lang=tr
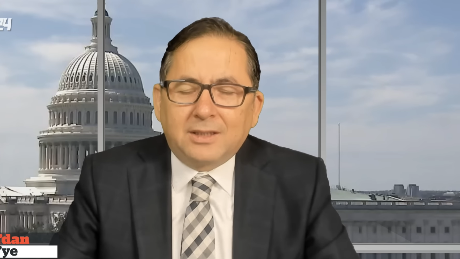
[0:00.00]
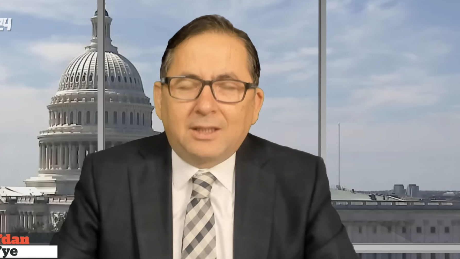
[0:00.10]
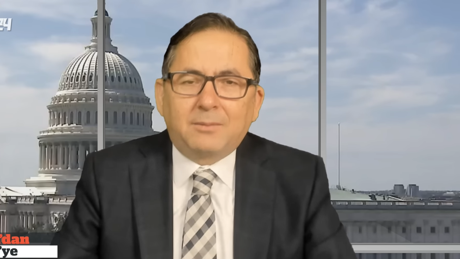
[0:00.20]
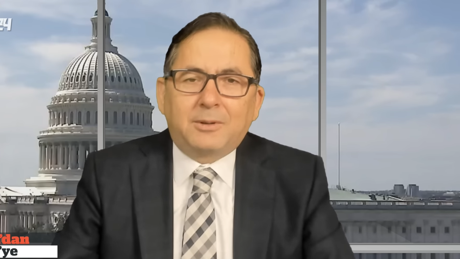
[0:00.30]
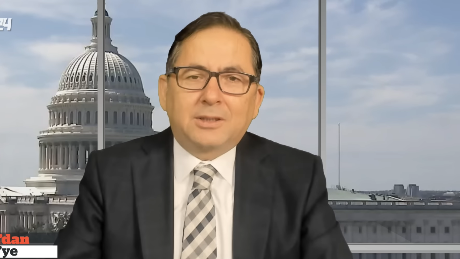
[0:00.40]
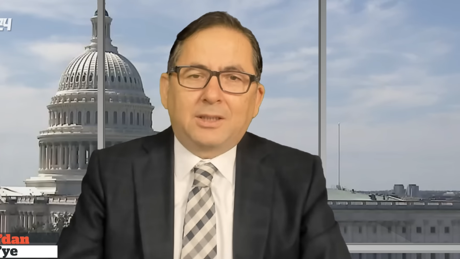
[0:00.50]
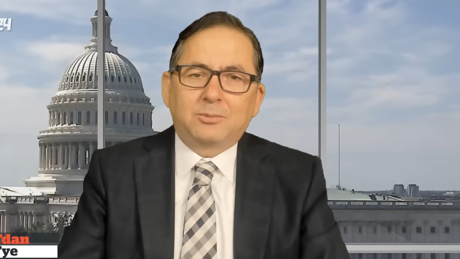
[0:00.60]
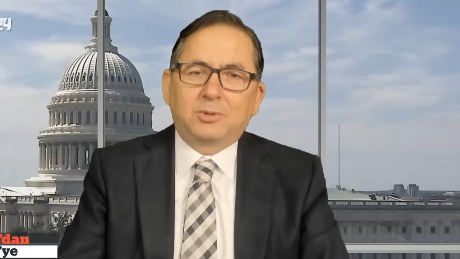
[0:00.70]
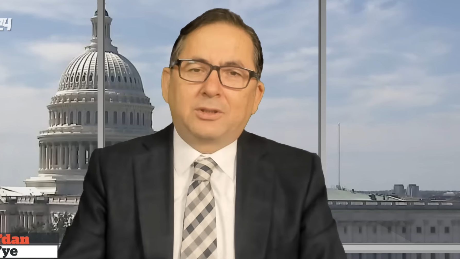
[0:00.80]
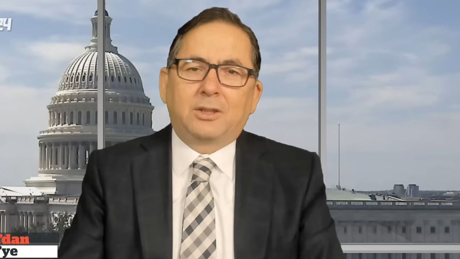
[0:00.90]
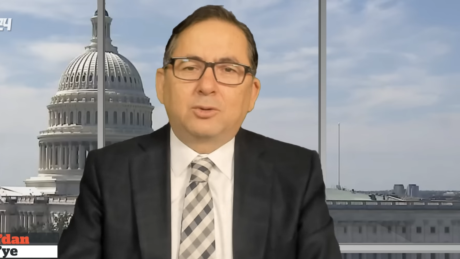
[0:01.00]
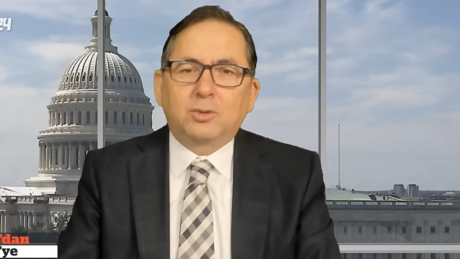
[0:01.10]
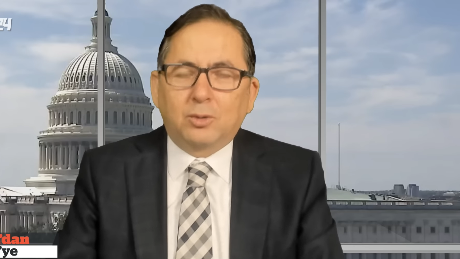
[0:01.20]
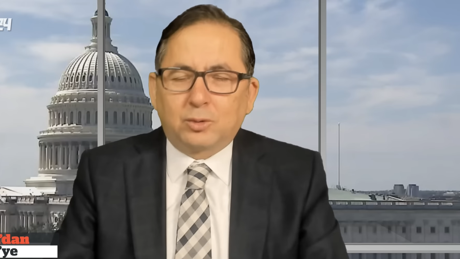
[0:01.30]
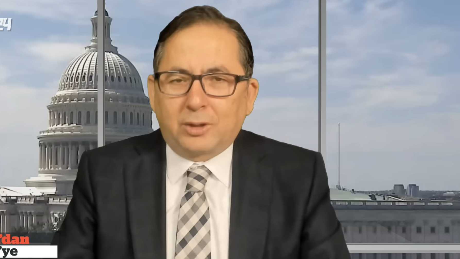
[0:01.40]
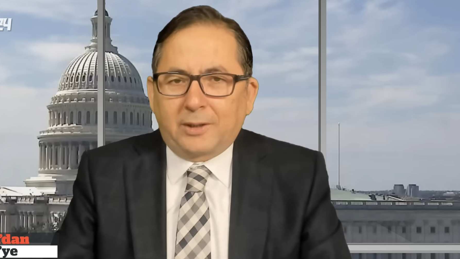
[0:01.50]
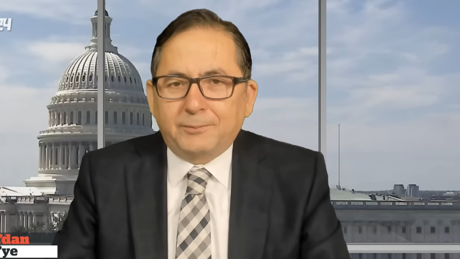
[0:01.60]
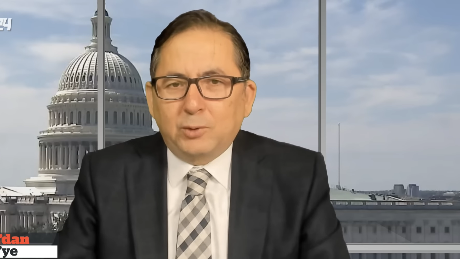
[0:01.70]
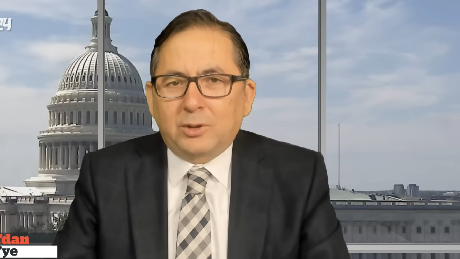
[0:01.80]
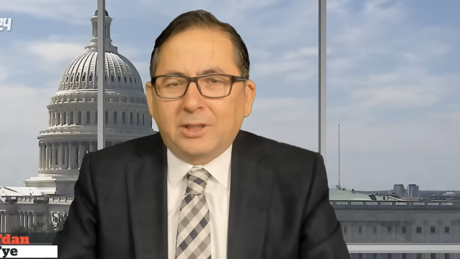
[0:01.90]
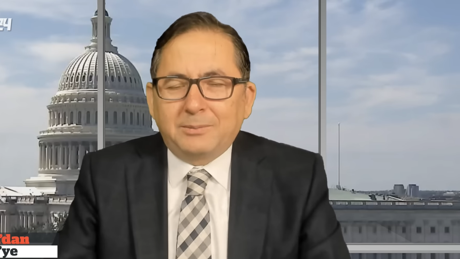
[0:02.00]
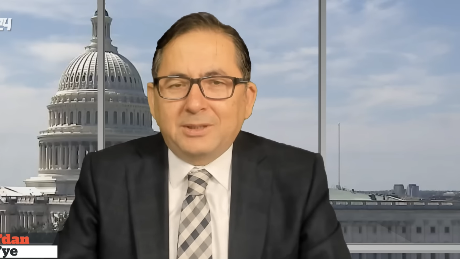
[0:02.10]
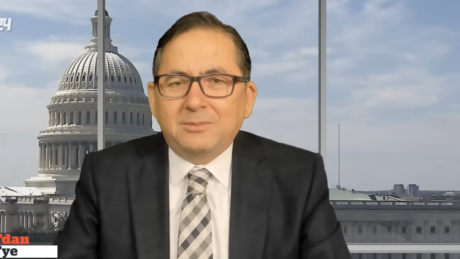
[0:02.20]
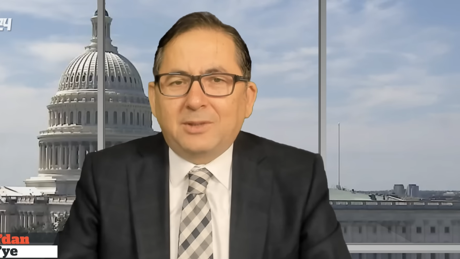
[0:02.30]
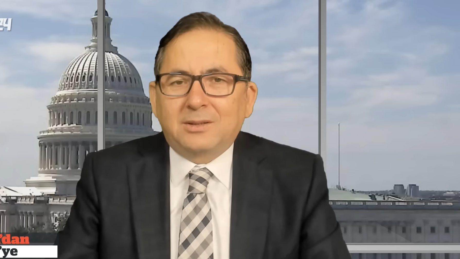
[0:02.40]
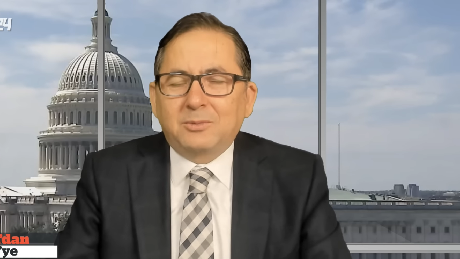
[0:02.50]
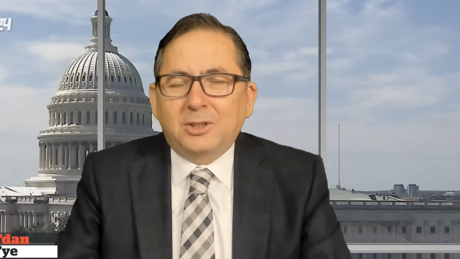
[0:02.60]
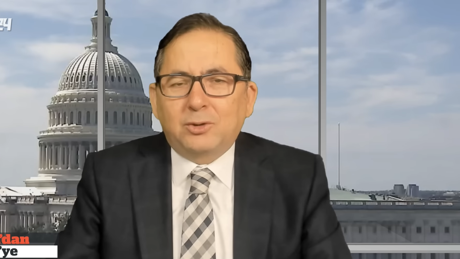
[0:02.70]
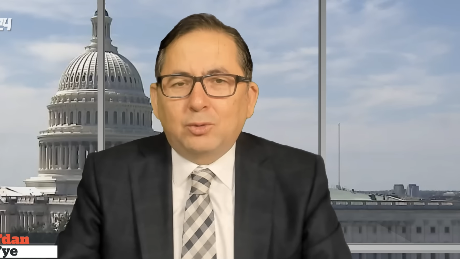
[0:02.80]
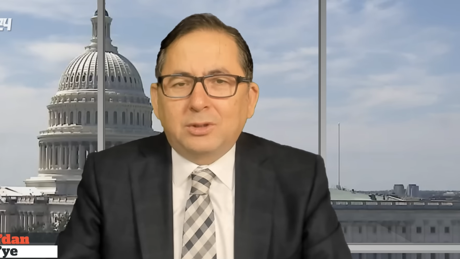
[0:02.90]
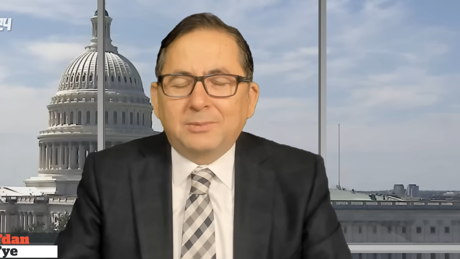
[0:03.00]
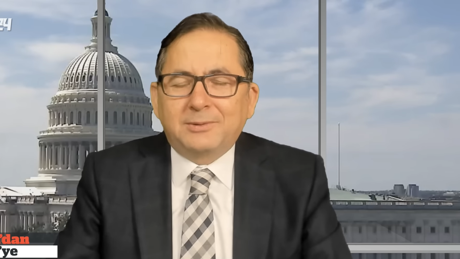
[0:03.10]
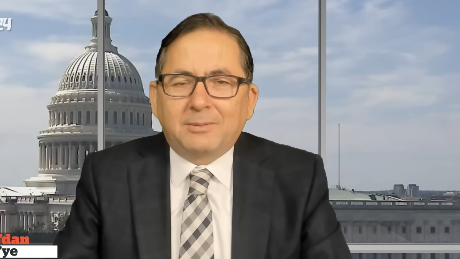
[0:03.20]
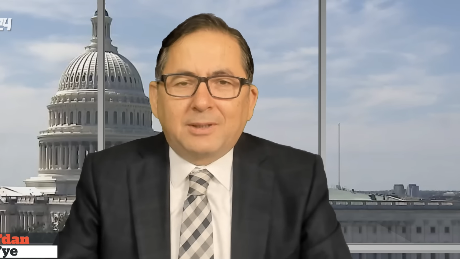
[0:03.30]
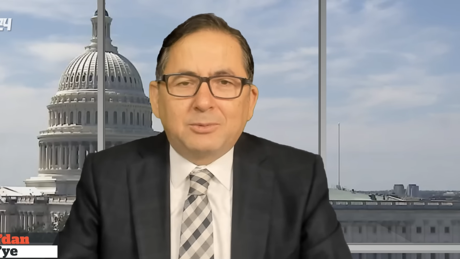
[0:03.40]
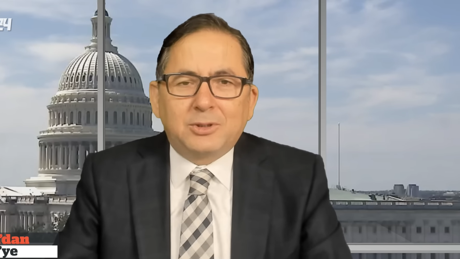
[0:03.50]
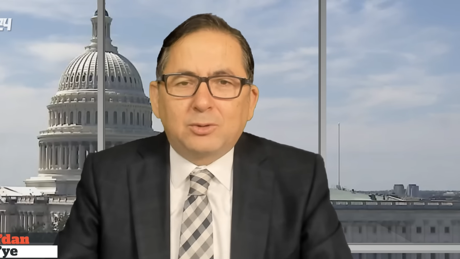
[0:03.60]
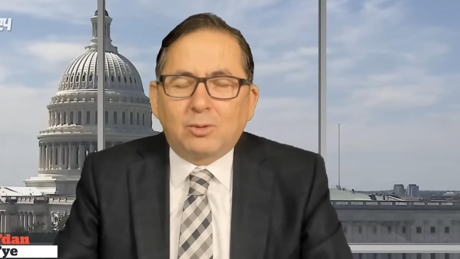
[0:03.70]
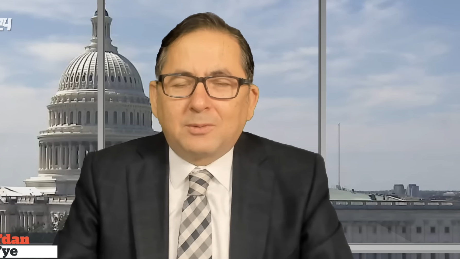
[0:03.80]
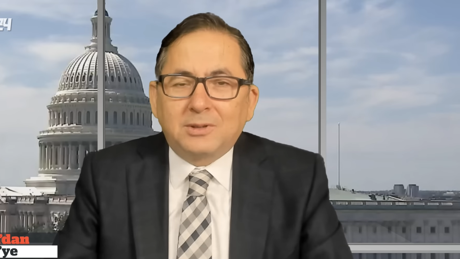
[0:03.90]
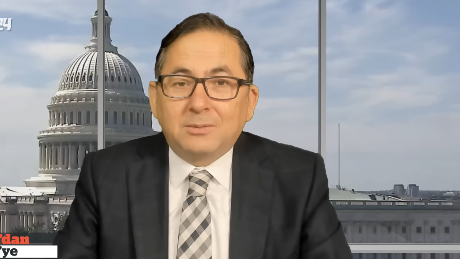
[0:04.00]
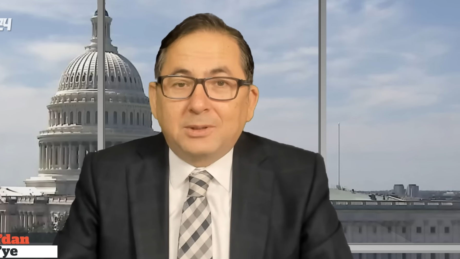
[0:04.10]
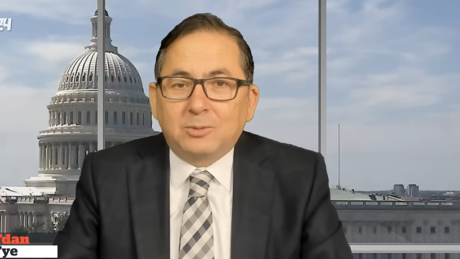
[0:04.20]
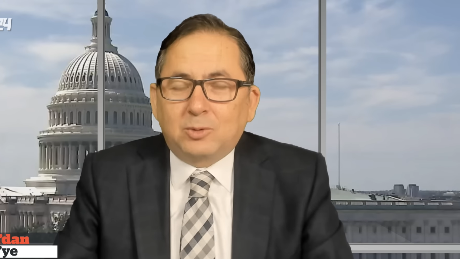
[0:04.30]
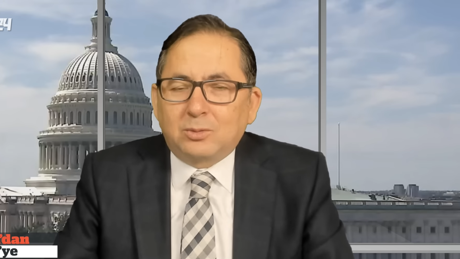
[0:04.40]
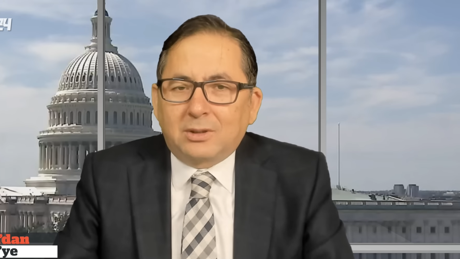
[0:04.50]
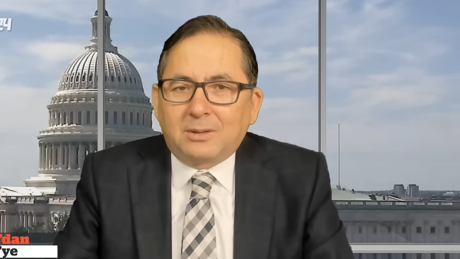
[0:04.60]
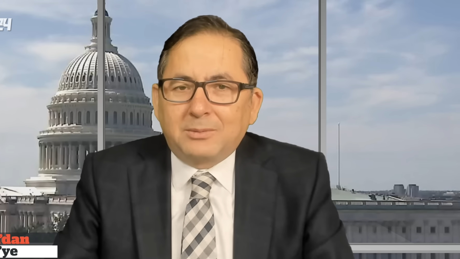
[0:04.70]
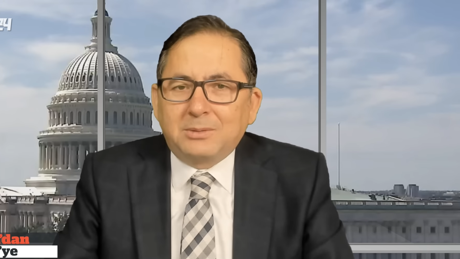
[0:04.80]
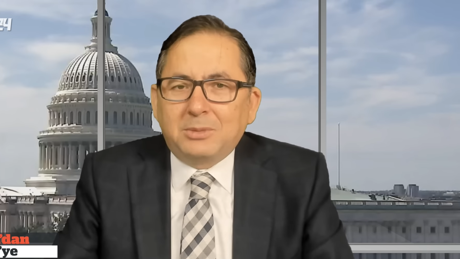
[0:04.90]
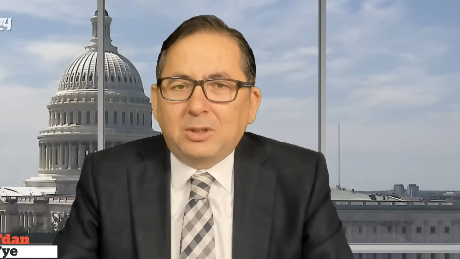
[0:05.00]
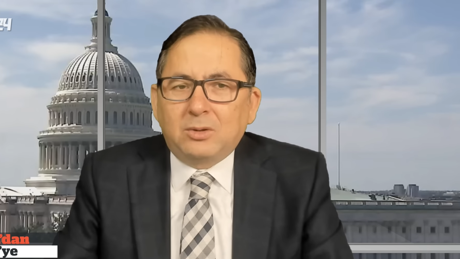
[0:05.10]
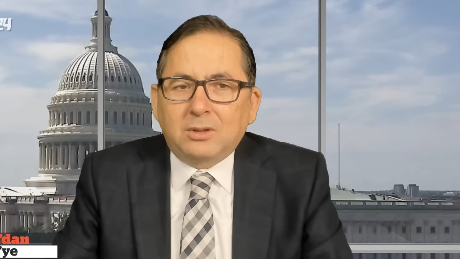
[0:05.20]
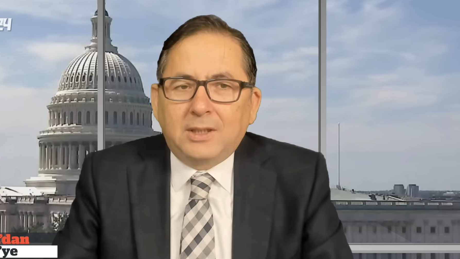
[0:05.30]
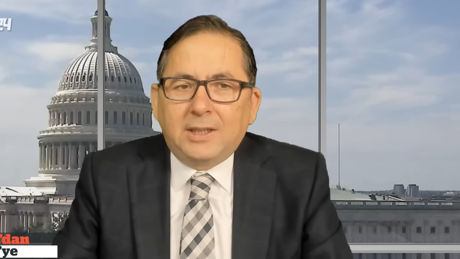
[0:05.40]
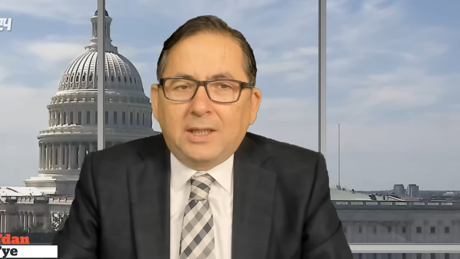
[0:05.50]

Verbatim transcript: Genel Başkan Yardımcısı Selçuk Özdağ diyor ki ya benim de adım geçiyor. Kimse bana bir şey sormadı. Benim konudan haberim bile yok.